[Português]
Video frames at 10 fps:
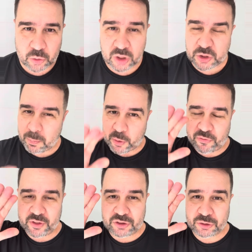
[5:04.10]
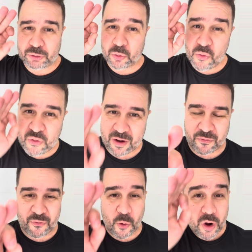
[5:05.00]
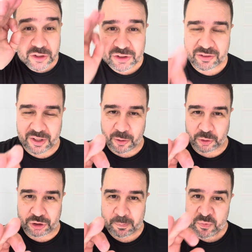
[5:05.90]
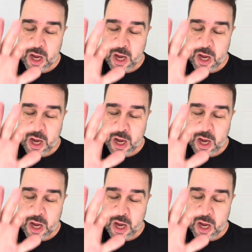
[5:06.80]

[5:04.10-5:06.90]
nós? Eu profetizo o favor de Deus,